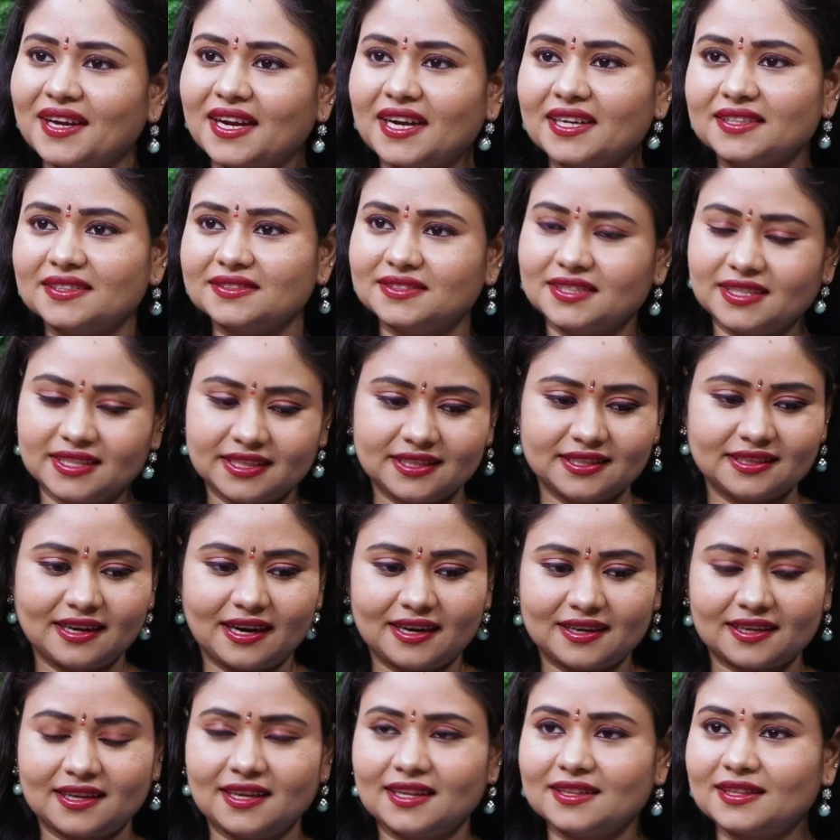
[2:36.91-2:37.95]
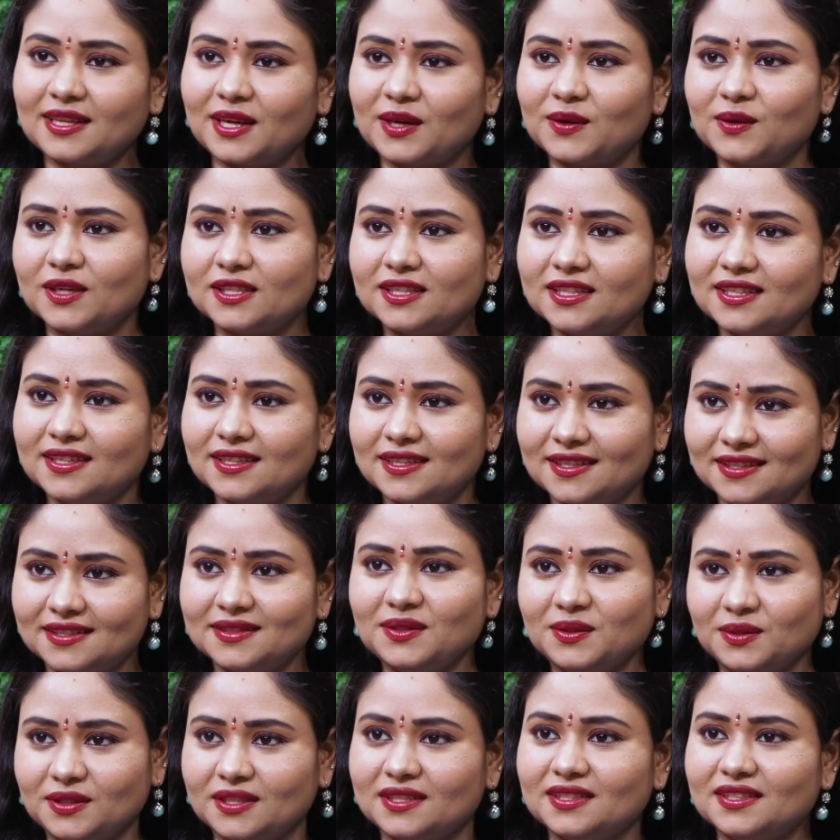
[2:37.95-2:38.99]
అయితే సార్ ఈ నాటకాల తర్వాత ఇంకా
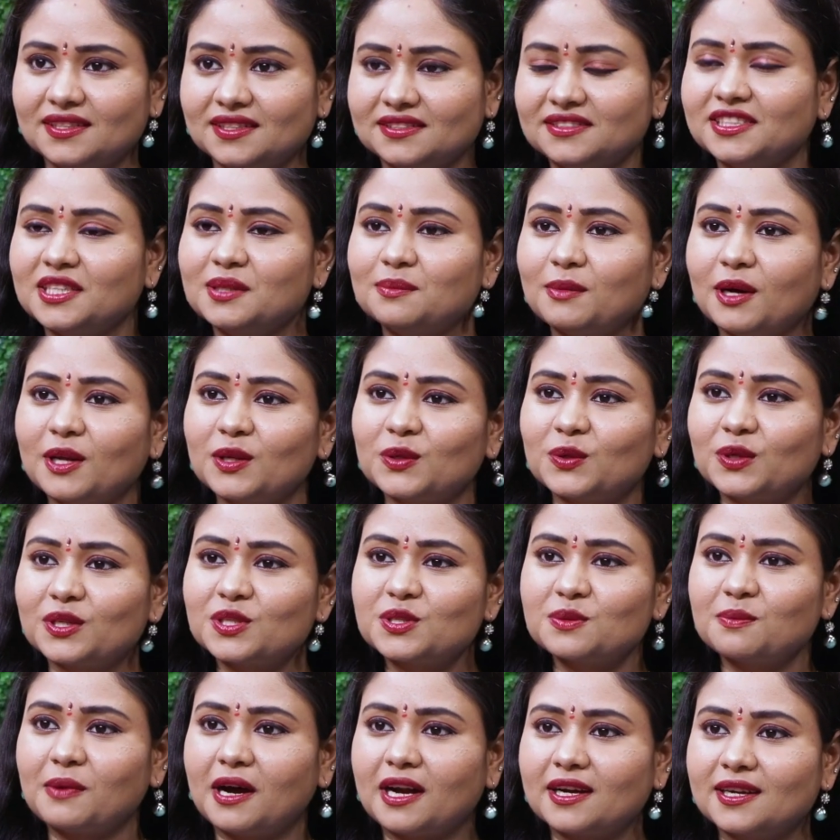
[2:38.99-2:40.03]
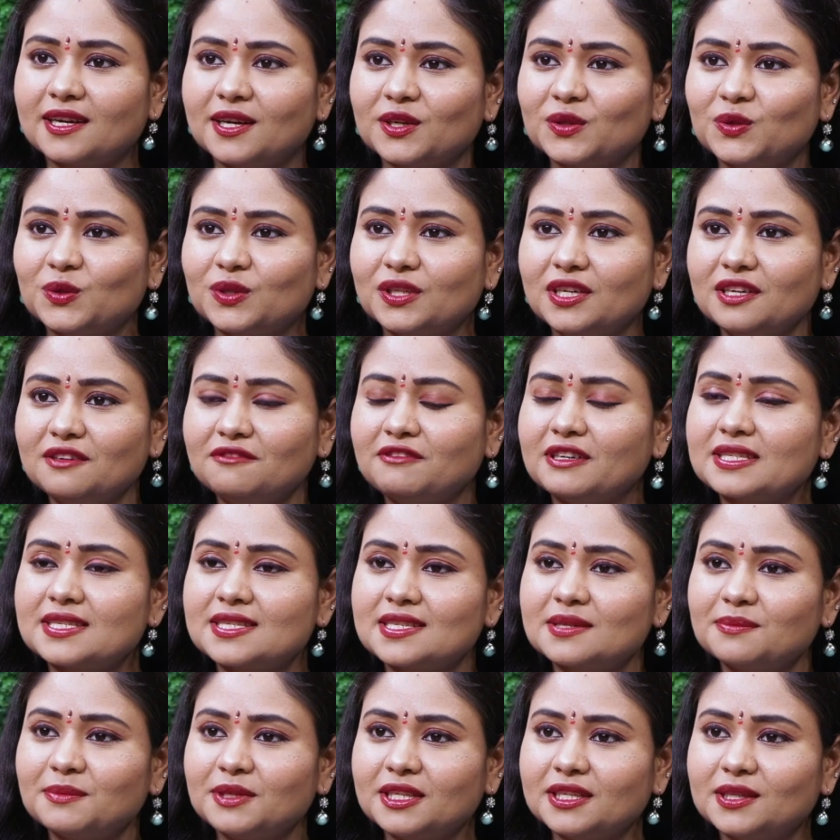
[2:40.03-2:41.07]
సినిమాల గురించి మాట్లాడుకుంటే
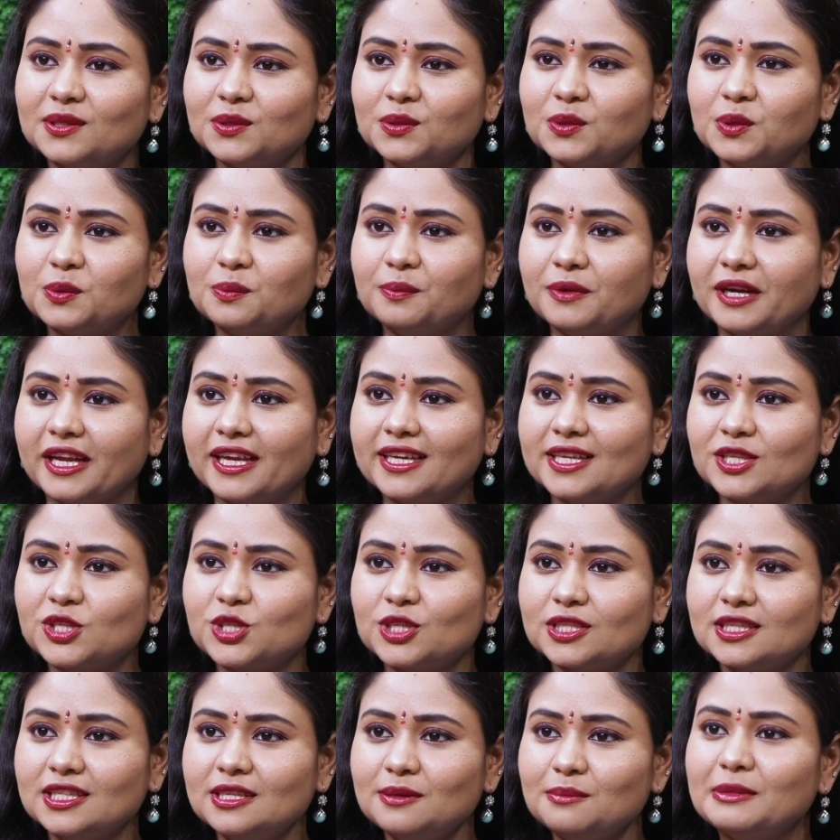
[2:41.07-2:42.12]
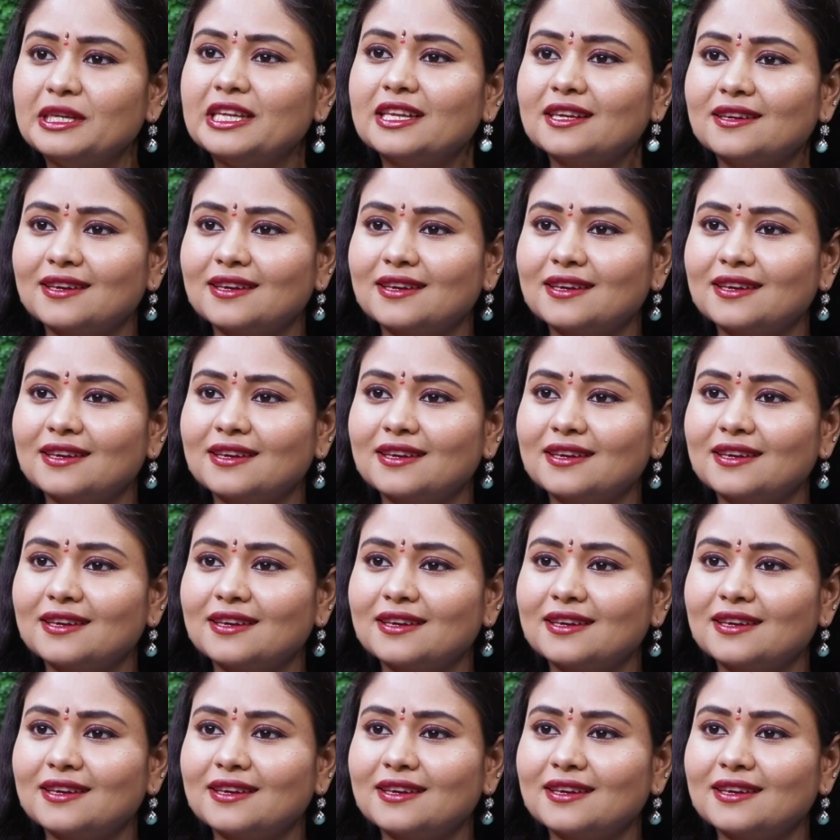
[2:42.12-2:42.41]
ఫస్ట్ మీకు బ్రేక్ ఇచ్చింది మిడిల్